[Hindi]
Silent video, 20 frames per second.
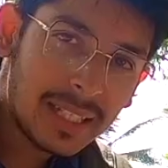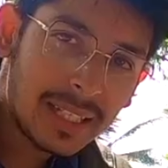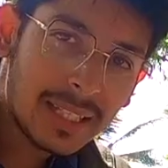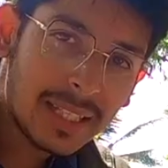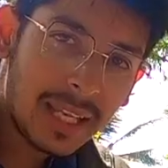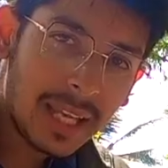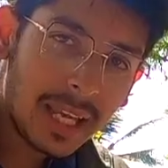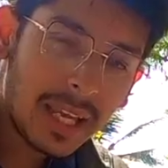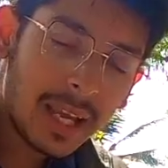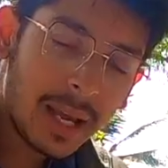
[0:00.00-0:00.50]

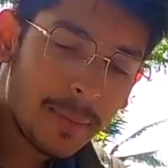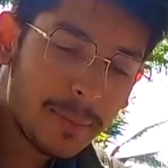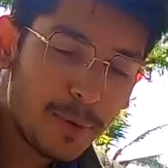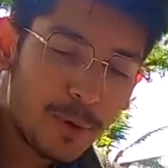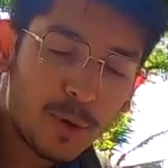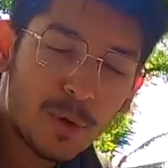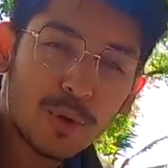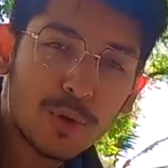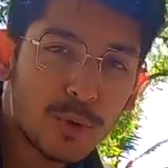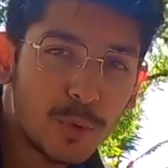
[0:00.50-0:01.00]
चीज़ें हैं हम
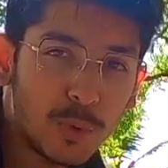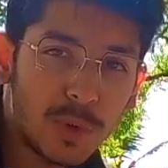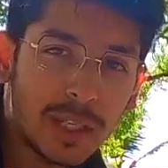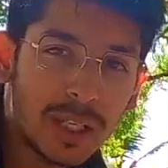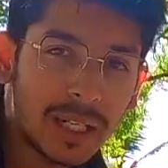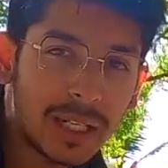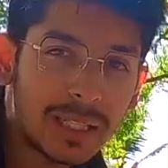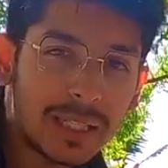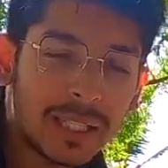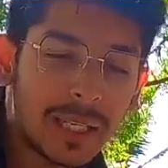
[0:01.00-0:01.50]
लोग को सूट
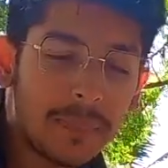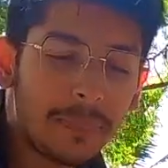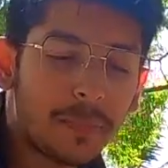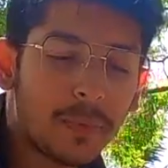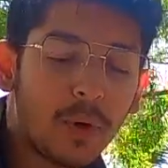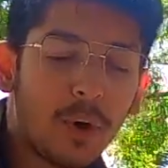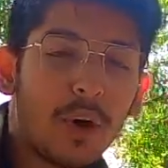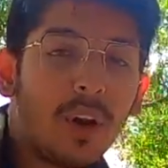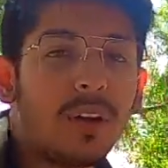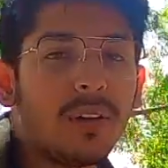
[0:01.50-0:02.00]
करती
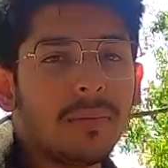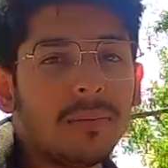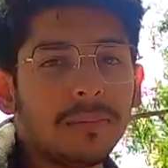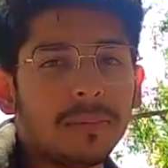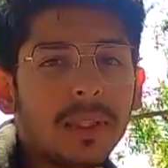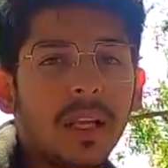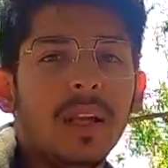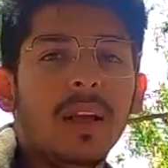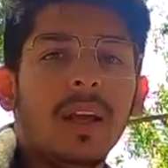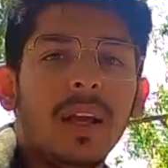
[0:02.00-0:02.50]
है और
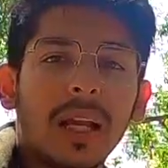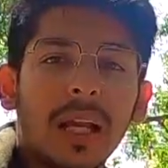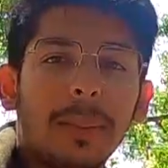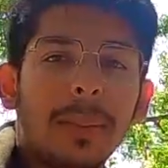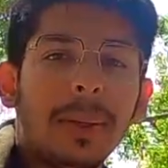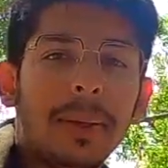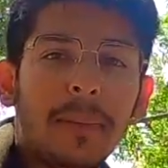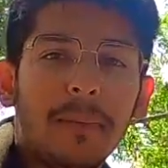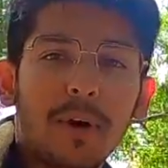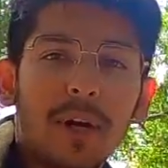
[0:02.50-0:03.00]

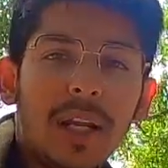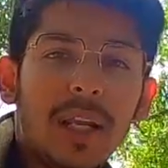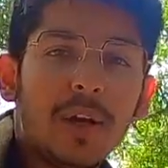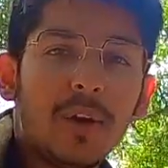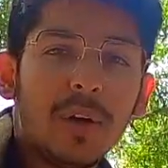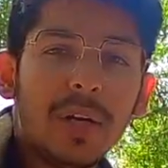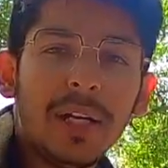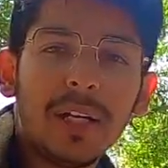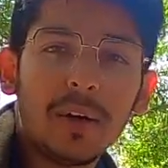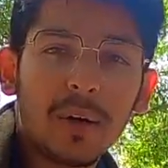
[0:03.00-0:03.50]
कभी कभी बॉडी
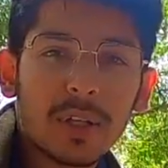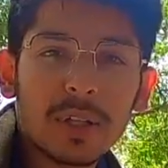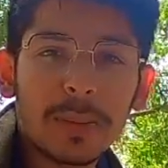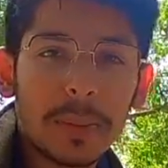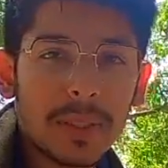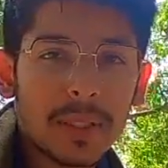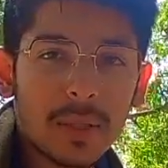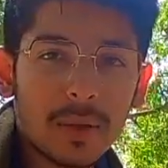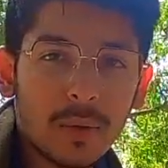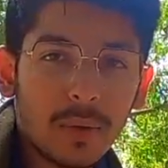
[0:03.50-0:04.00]
को डिटॉक्स
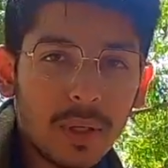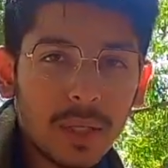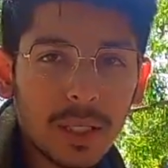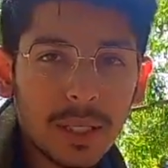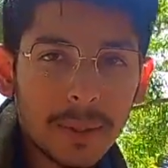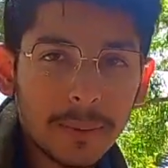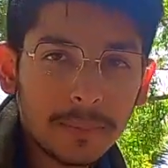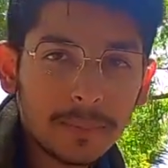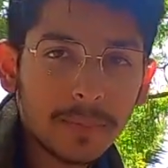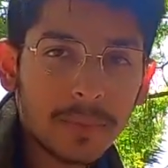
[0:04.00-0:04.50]
भी ज़रूरी
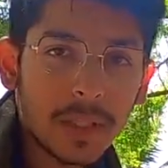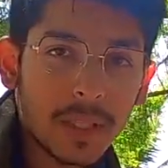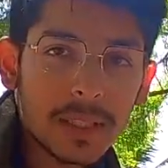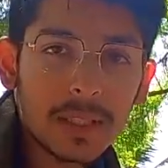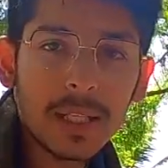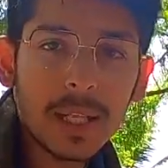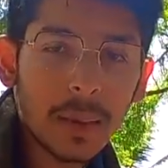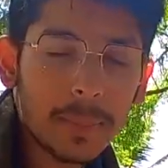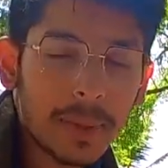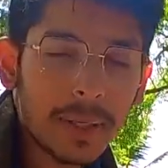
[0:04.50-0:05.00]
है
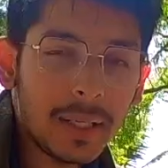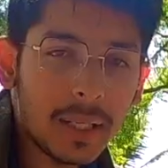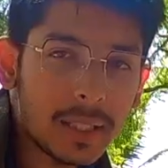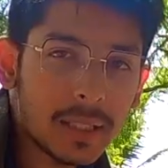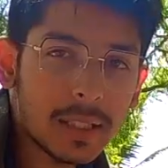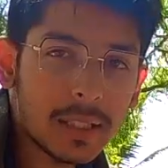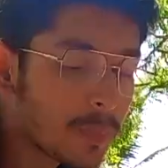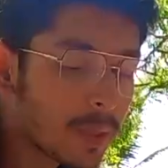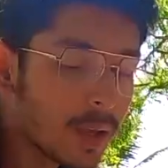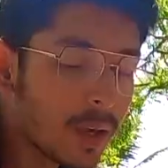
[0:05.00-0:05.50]
इसलिए अपन ये
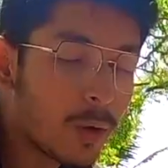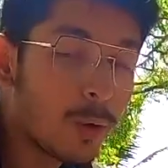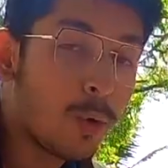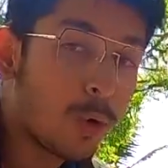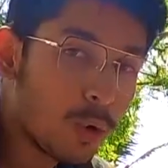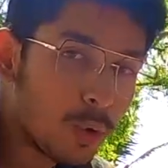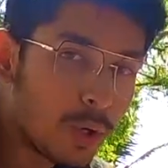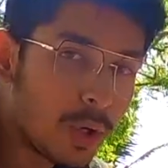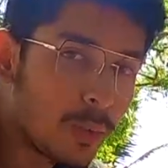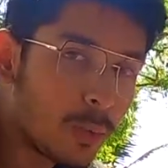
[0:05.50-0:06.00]
चीज़
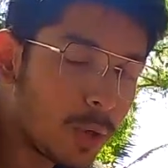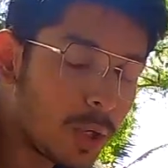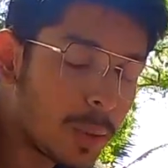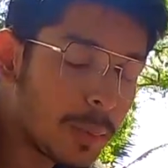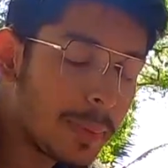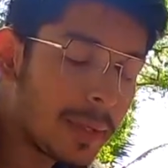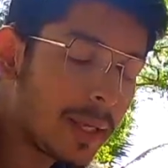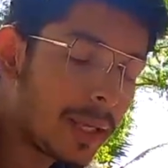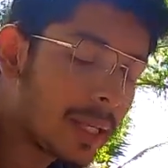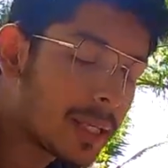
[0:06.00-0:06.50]
कोकोनट वाटर
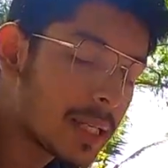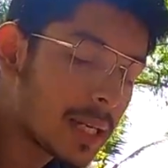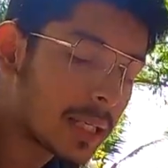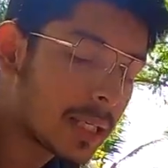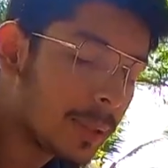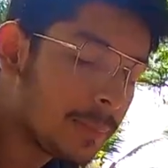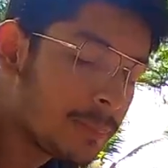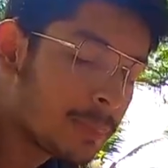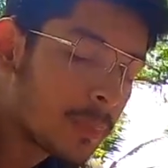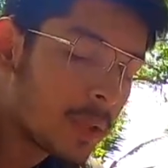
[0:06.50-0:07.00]
पियेंगे
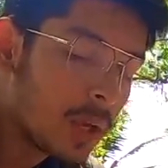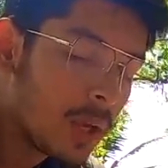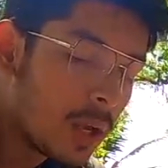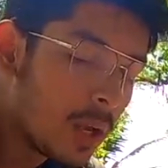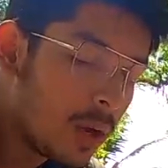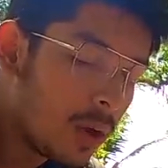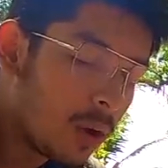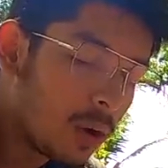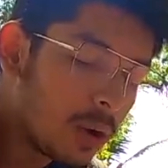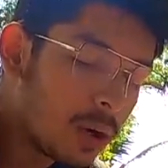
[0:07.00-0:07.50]
जाके
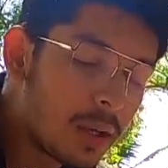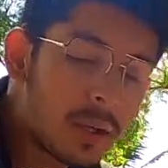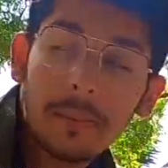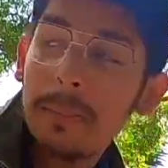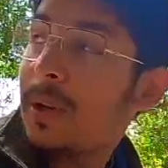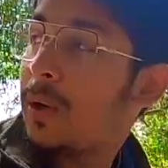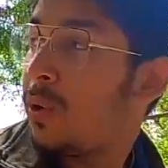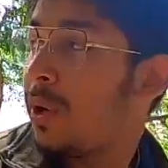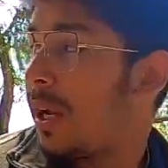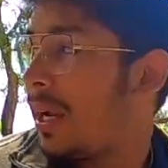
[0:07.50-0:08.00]
और
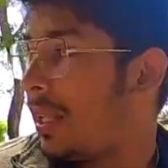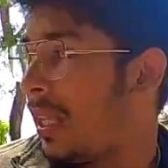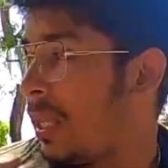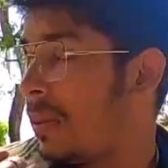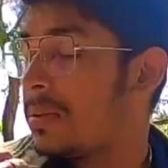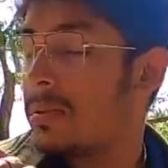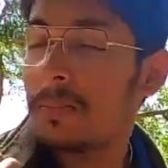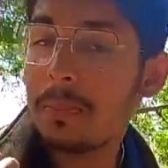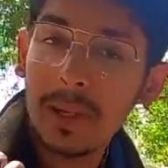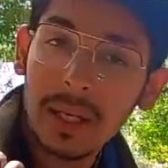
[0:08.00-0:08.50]
मेरे को लगा
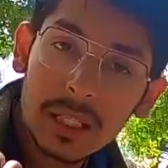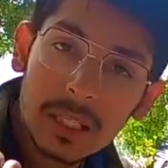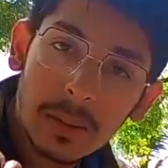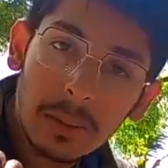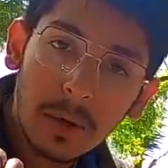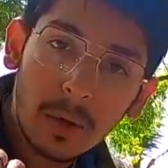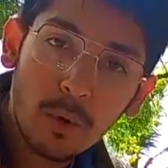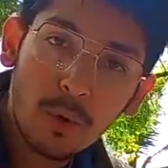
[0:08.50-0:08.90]
था बीच में